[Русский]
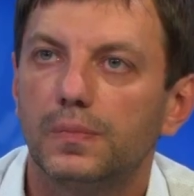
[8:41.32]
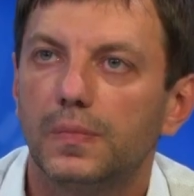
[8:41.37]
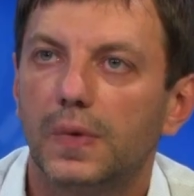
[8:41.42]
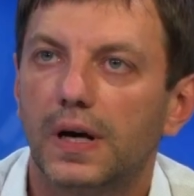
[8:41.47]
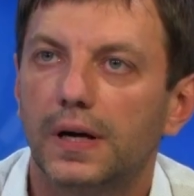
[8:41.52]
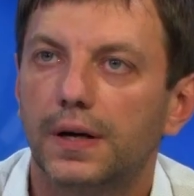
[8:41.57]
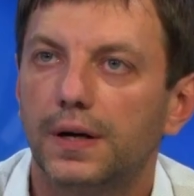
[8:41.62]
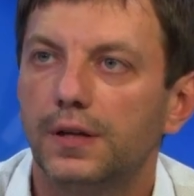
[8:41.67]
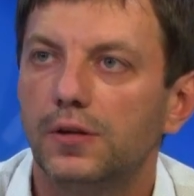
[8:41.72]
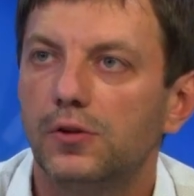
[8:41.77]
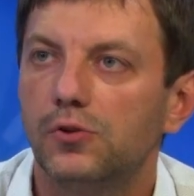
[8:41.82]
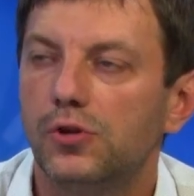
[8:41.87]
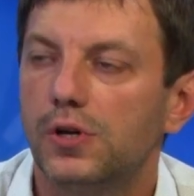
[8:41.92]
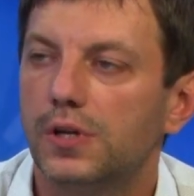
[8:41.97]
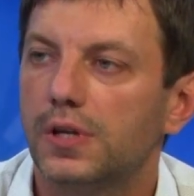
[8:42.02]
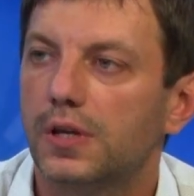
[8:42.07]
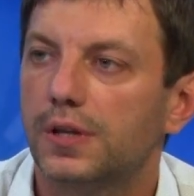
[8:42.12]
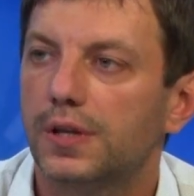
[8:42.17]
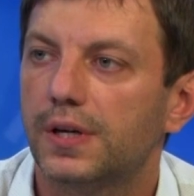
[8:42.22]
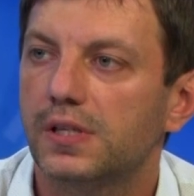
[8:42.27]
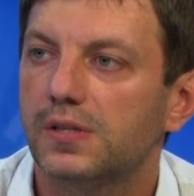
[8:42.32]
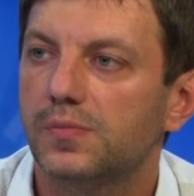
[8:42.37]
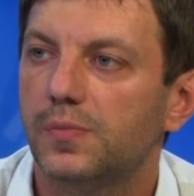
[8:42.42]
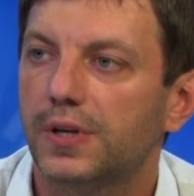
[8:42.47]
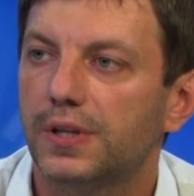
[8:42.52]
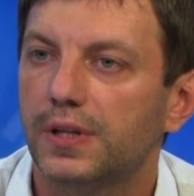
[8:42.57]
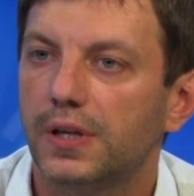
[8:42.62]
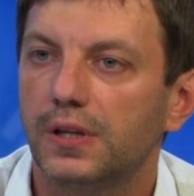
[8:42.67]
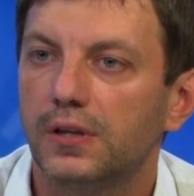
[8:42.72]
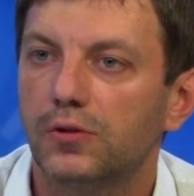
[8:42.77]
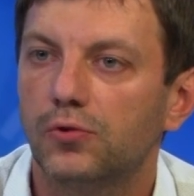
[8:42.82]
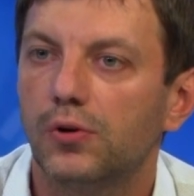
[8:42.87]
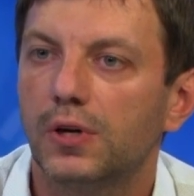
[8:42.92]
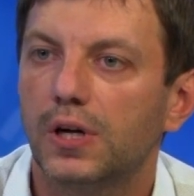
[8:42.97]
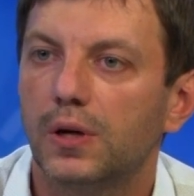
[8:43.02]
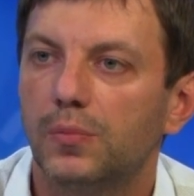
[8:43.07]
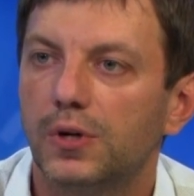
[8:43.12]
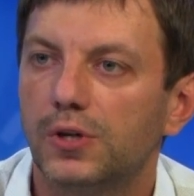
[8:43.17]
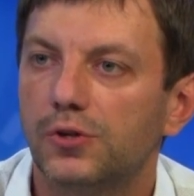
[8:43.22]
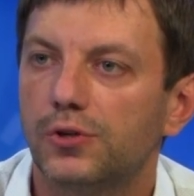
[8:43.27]
ограничения транспорта не
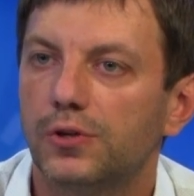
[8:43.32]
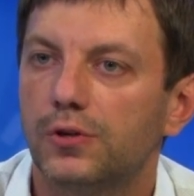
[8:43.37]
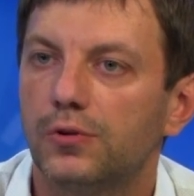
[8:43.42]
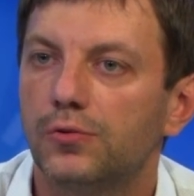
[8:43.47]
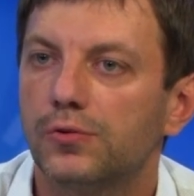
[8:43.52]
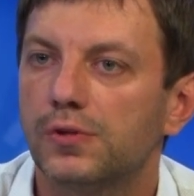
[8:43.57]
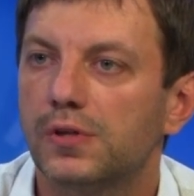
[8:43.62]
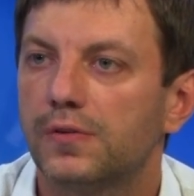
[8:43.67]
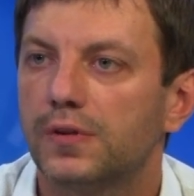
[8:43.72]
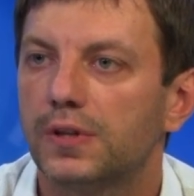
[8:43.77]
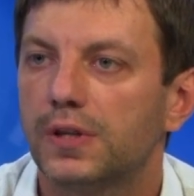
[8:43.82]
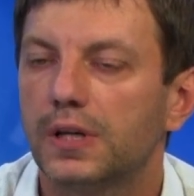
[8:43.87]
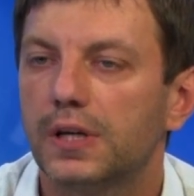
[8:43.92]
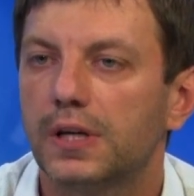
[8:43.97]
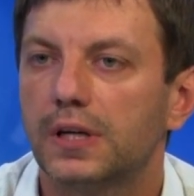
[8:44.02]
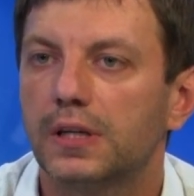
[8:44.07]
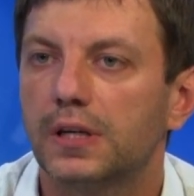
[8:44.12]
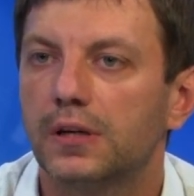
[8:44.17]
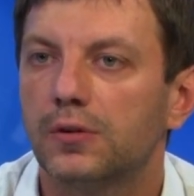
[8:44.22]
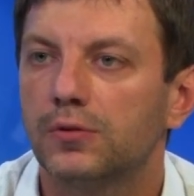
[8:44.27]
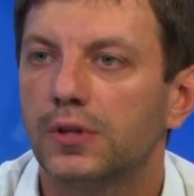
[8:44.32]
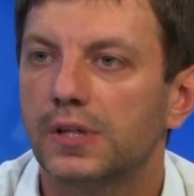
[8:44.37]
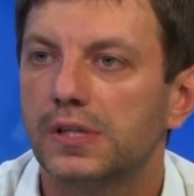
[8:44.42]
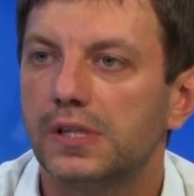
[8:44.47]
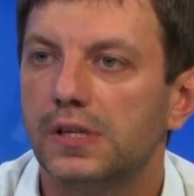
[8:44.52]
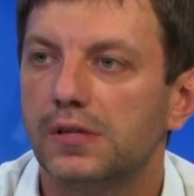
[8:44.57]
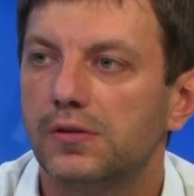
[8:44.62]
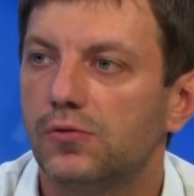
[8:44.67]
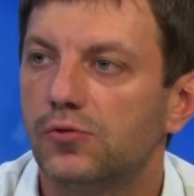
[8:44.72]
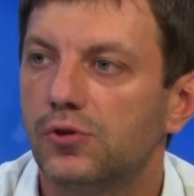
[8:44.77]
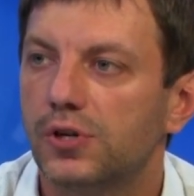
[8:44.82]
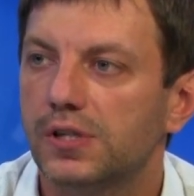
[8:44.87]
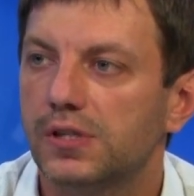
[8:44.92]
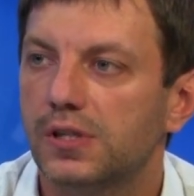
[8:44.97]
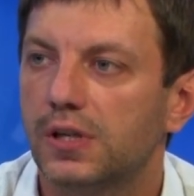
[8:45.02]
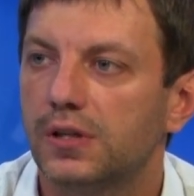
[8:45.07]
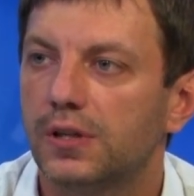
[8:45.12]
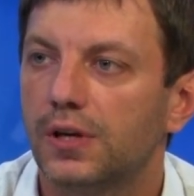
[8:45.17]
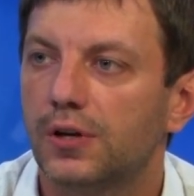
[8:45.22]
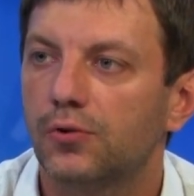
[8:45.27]
только большегрузного, да, хотя у нас есть
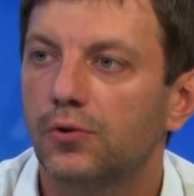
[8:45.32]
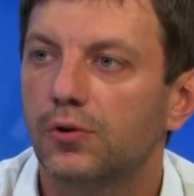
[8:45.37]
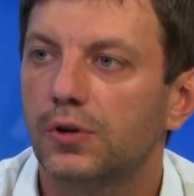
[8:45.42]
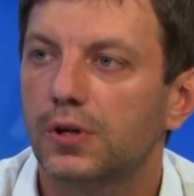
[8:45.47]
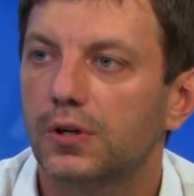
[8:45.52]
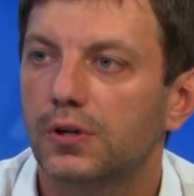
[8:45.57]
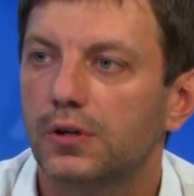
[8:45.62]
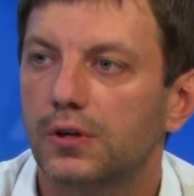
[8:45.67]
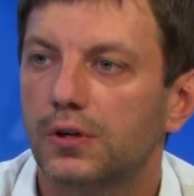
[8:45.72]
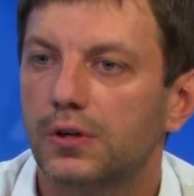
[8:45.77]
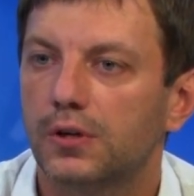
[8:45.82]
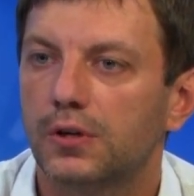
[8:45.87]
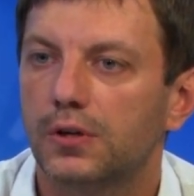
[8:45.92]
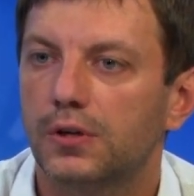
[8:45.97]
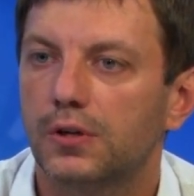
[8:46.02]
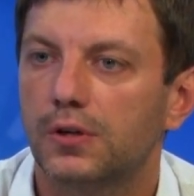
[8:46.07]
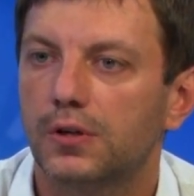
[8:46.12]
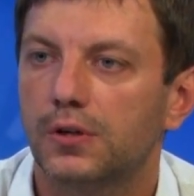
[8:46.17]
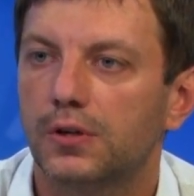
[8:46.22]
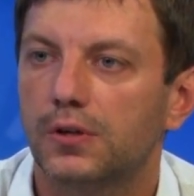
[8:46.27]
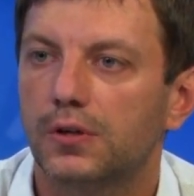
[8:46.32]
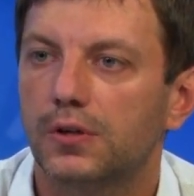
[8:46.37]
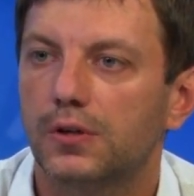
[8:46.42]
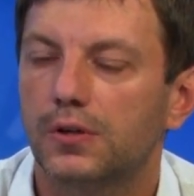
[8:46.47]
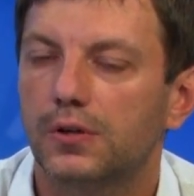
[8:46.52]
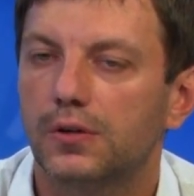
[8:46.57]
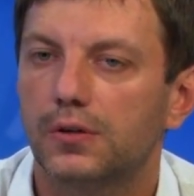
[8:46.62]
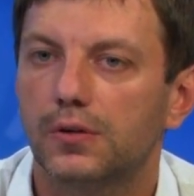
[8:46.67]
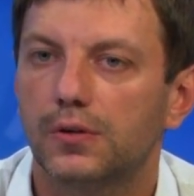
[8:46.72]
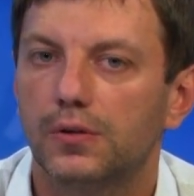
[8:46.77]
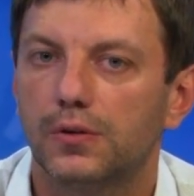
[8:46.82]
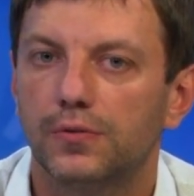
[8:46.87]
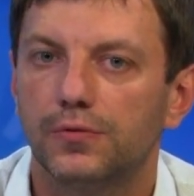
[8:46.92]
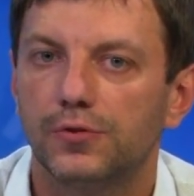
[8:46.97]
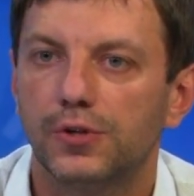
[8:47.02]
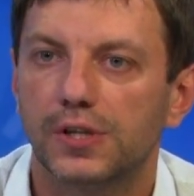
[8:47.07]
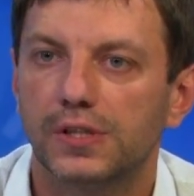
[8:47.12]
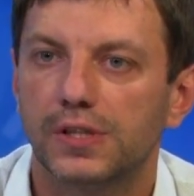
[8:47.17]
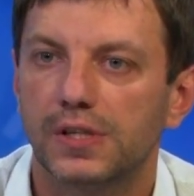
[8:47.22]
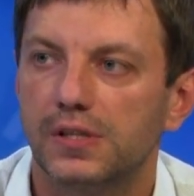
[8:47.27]
участки дорог, а, в
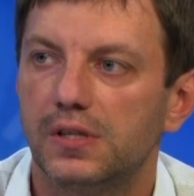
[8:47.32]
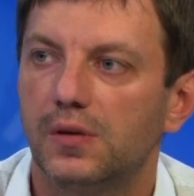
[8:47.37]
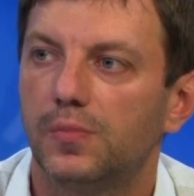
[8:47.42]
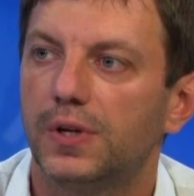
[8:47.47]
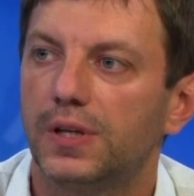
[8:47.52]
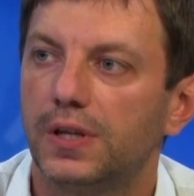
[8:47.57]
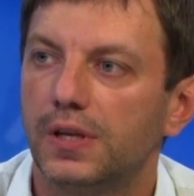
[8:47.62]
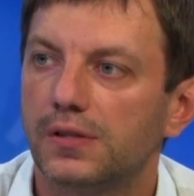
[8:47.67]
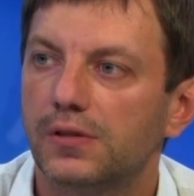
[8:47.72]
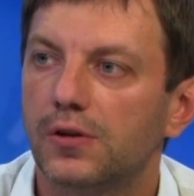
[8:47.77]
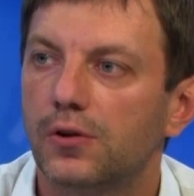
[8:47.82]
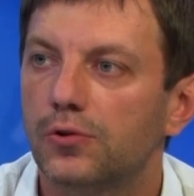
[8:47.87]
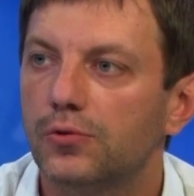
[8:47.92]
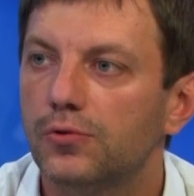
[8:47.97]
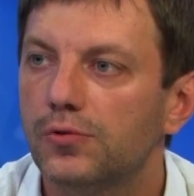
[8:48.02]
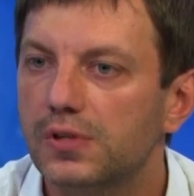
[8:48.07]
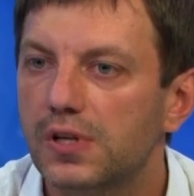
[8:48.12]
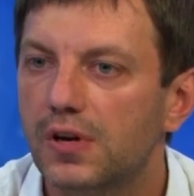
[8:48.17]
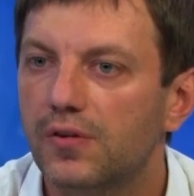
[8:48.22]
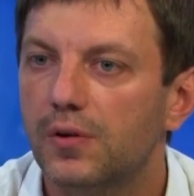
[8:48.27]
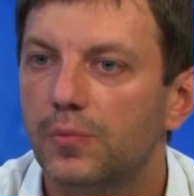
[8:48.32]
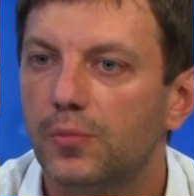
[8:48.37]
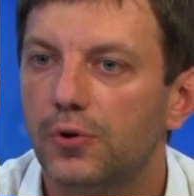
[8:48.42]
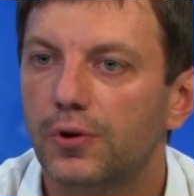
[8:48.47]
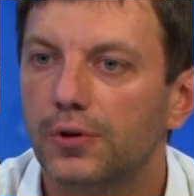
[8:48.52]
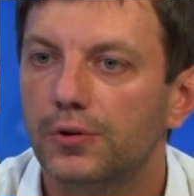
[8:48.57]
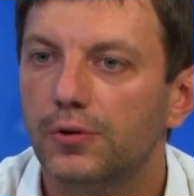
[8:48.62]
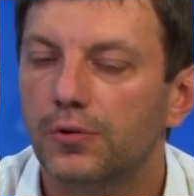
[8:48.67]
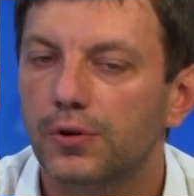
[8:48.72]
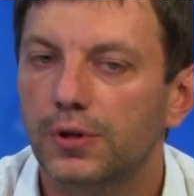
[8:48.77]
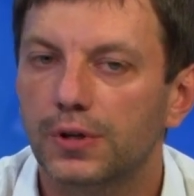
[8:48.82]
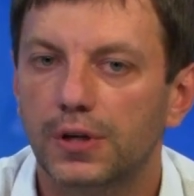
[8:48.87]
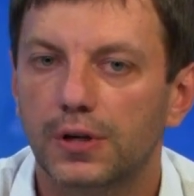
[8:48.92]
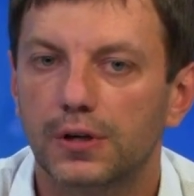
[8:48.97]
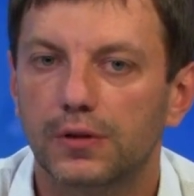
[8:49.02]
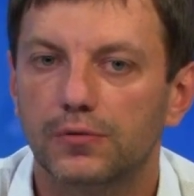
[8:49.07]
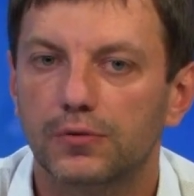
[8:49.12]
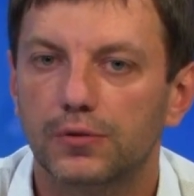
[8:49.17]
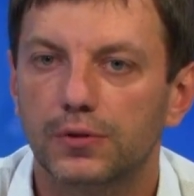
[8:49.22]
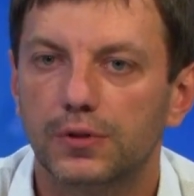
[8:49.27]
частности, подъезд к городу Ставрополь от
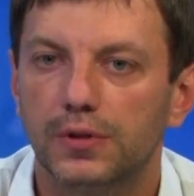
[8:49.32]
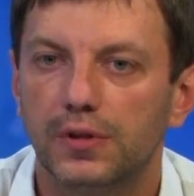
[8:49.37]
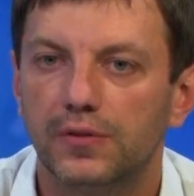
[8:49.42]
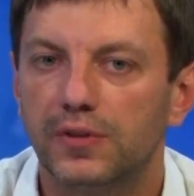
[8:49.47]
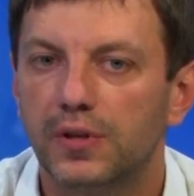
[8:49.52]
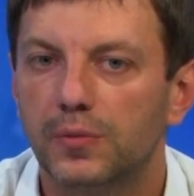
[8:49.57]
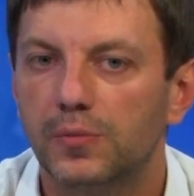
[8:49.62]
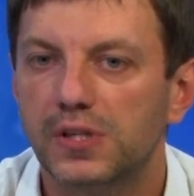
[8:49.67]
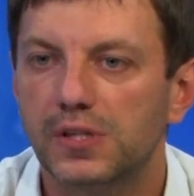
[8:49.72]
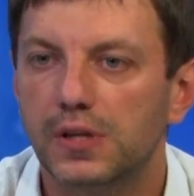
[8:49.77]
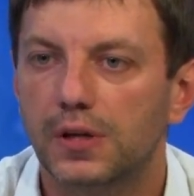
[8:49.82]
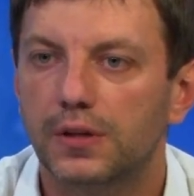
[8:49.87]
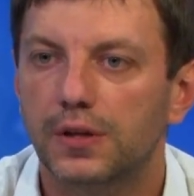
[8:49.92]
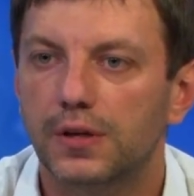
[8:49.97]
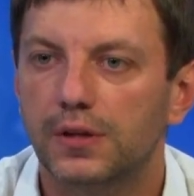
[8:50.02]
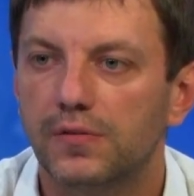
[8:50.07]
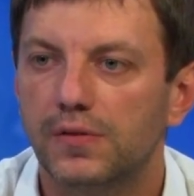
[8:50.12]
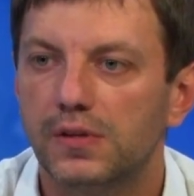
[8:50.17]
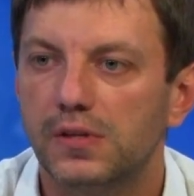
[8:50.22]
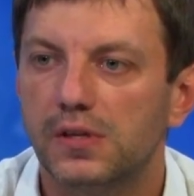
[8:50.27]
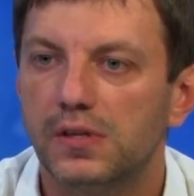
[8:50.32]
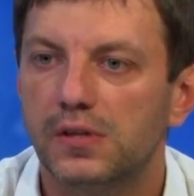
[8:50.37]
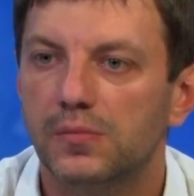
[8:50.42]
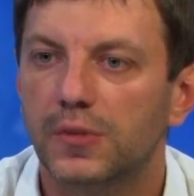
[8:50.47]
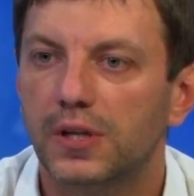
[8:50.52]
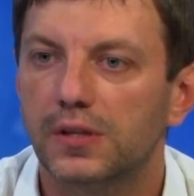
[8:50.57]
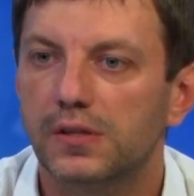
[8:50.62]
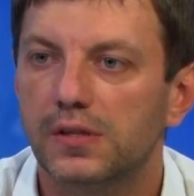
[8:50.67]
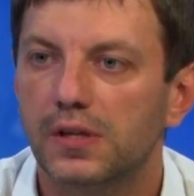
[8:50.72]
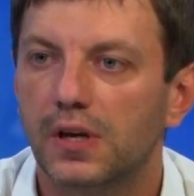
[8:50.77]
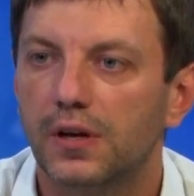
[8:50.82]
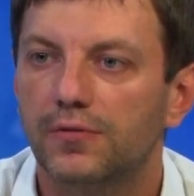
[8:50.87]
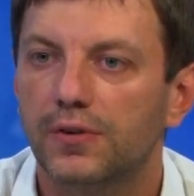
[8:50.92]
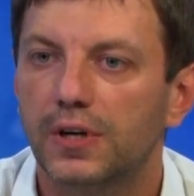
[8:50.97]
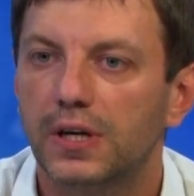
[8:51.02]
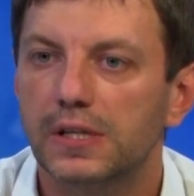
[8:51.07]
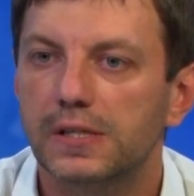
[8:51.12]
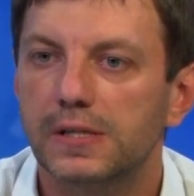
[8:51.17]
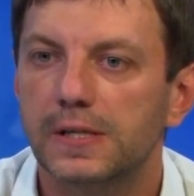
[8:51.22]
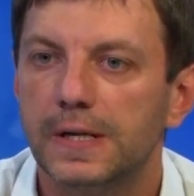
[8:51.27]
города вот, Невиномыска, ТР-217
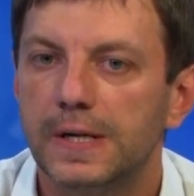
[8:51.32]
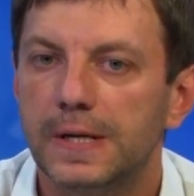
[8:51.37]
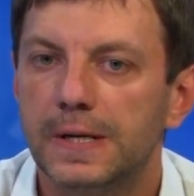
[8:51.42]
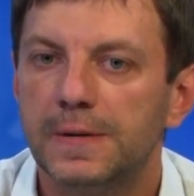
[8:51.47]
Кавказ,